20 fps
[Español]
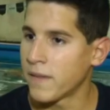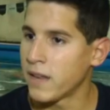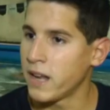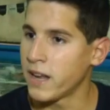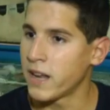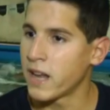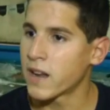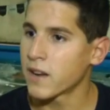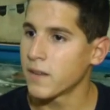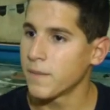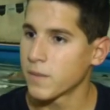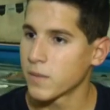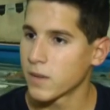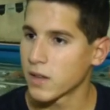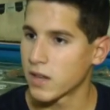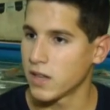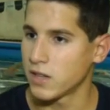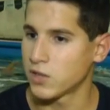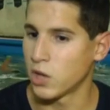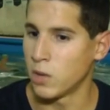de ENAR,
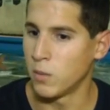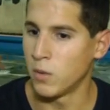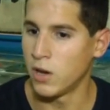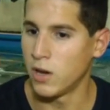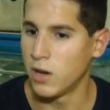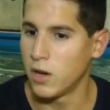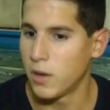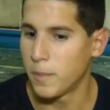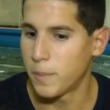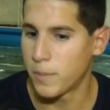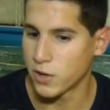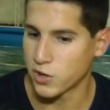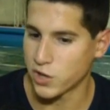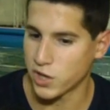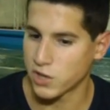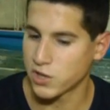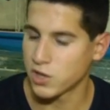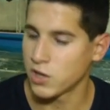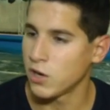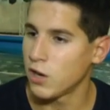que somos
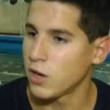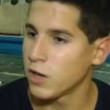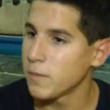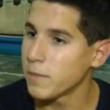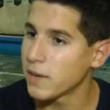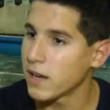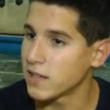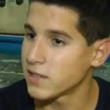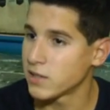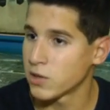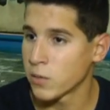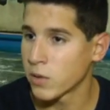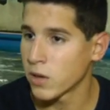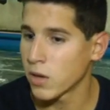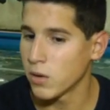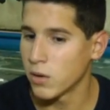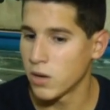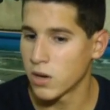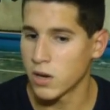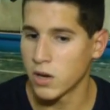Proyección Olímpica, si no me
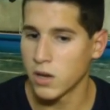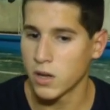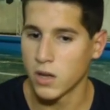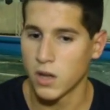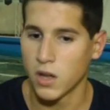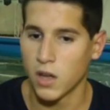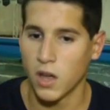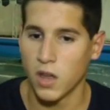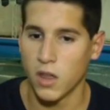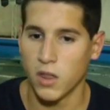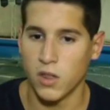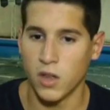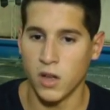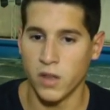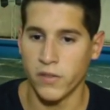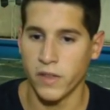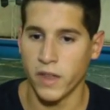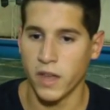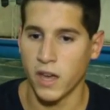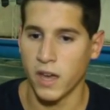equivoco,
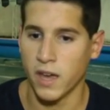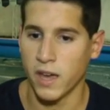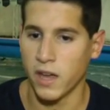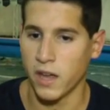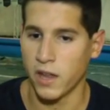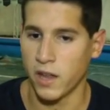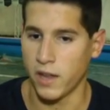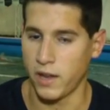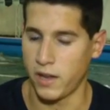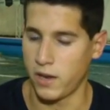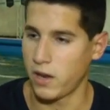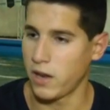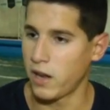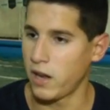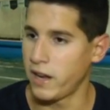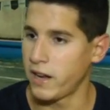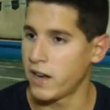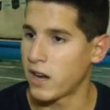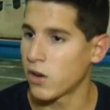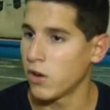donde
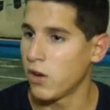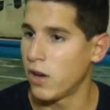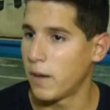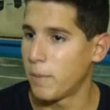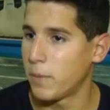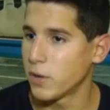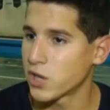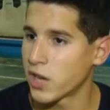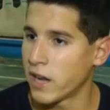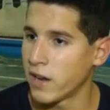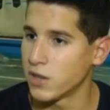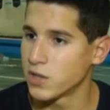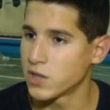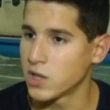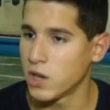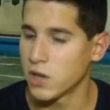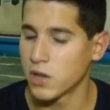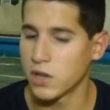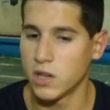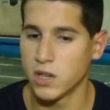el nos apoya a
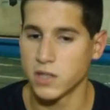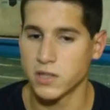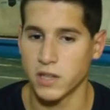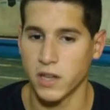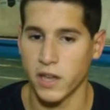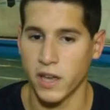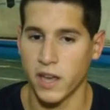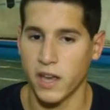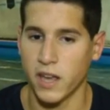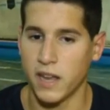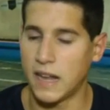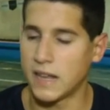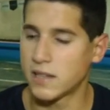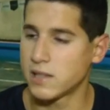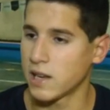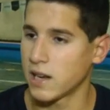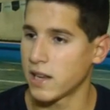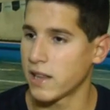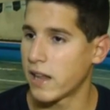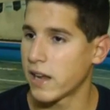nosotros, eh, la
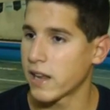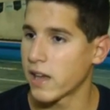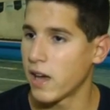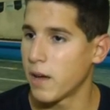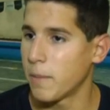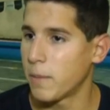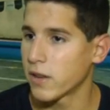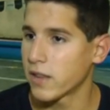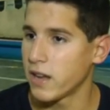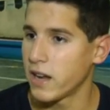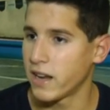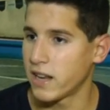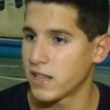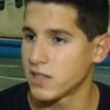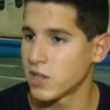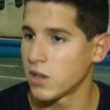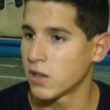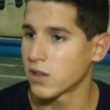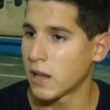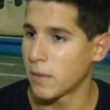Secretaría de Deporte de la
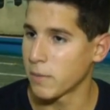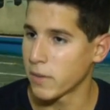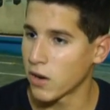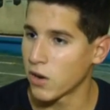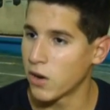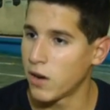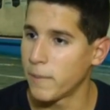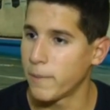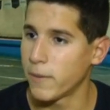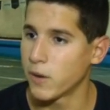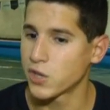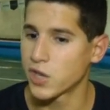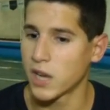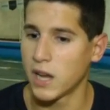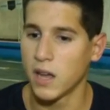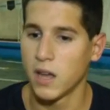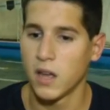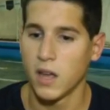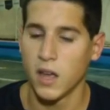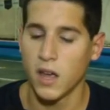Nación también nos
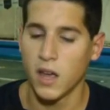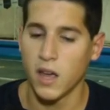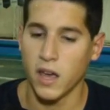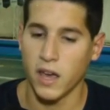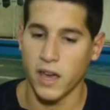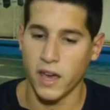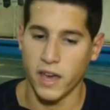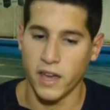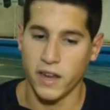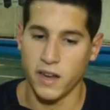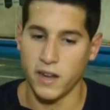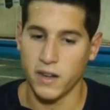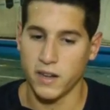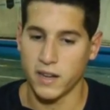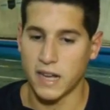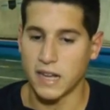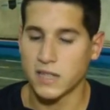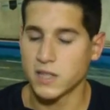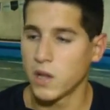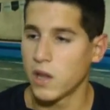apoya. Eh, en
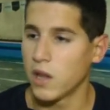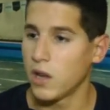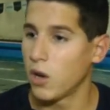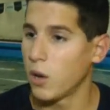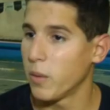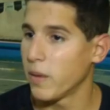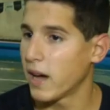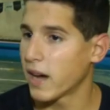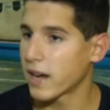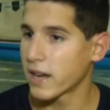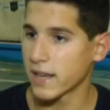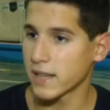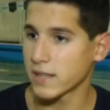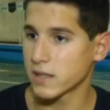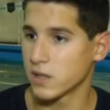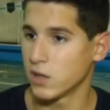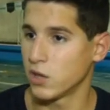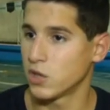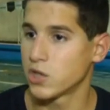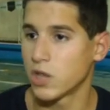el caso de los
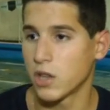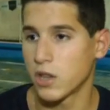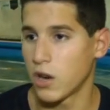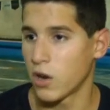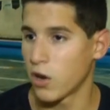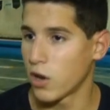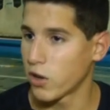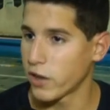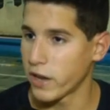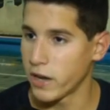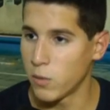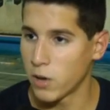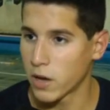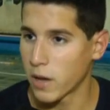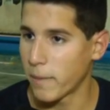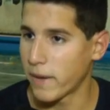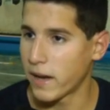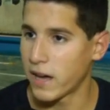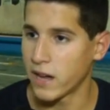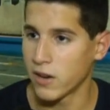viajes, nosotros no tenemos
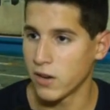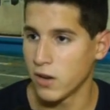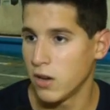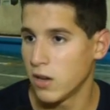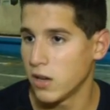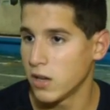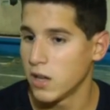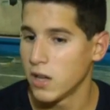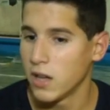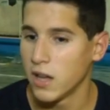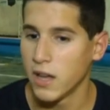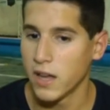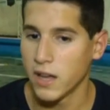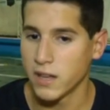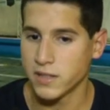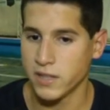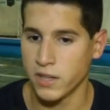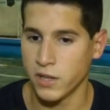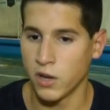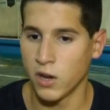que pagárnoslo,
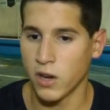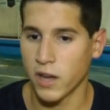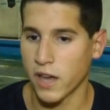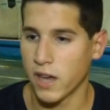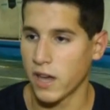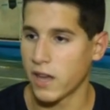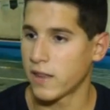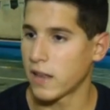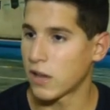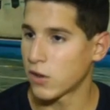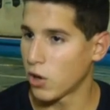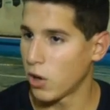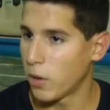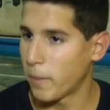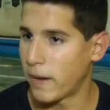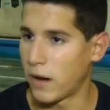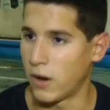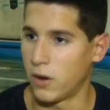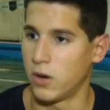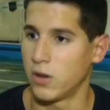sino que está todo
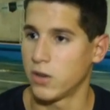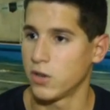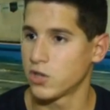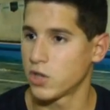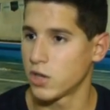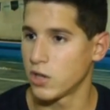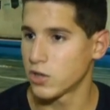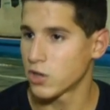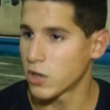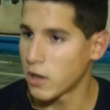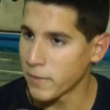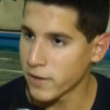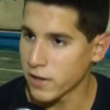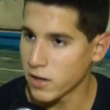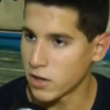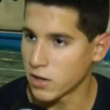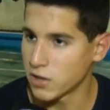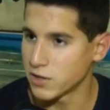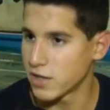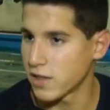pago. Nosotros solamente
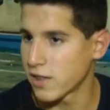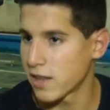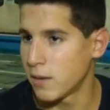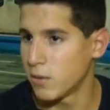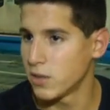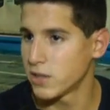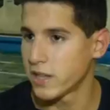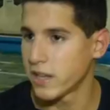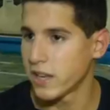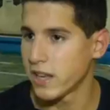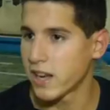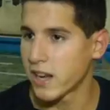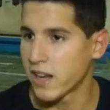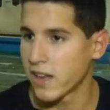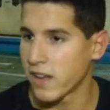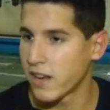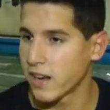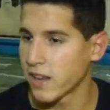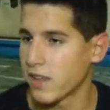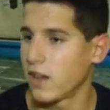nos concentramos en ir a
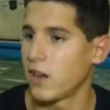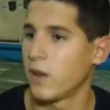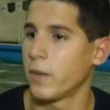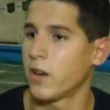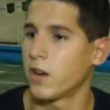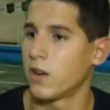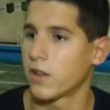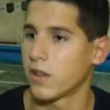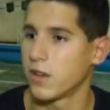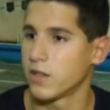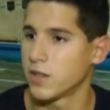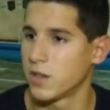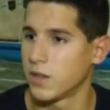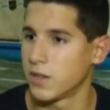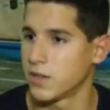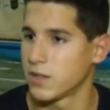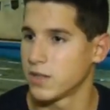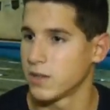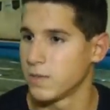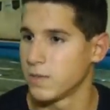nadar y dar lo mejor de nosotros.